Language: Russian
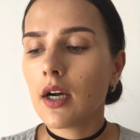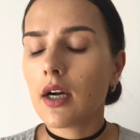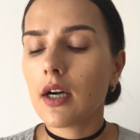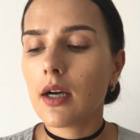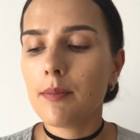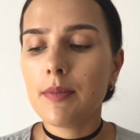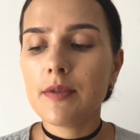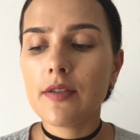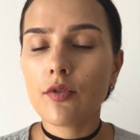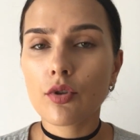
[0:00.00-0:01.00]

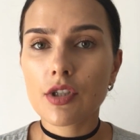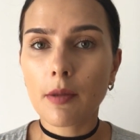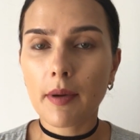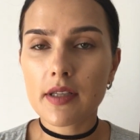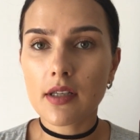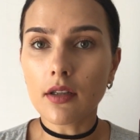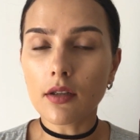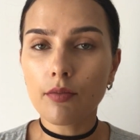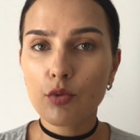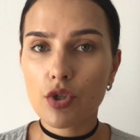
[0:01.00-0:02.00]

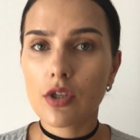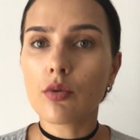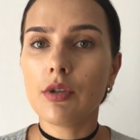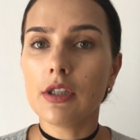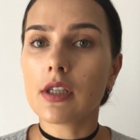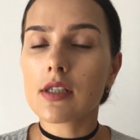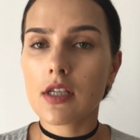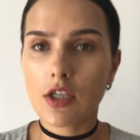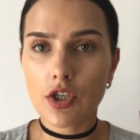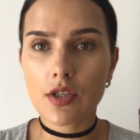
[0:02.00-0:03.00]
90% муцина улитки
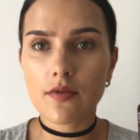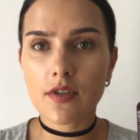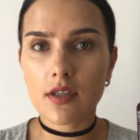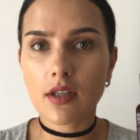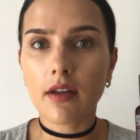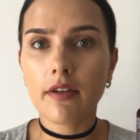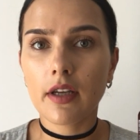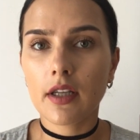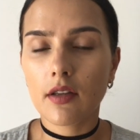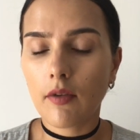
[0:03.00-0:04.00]
содержится в составе
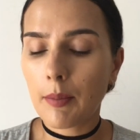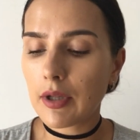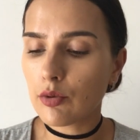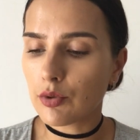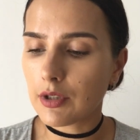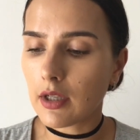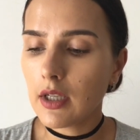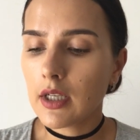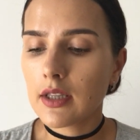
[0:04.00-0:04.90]
этого продукта.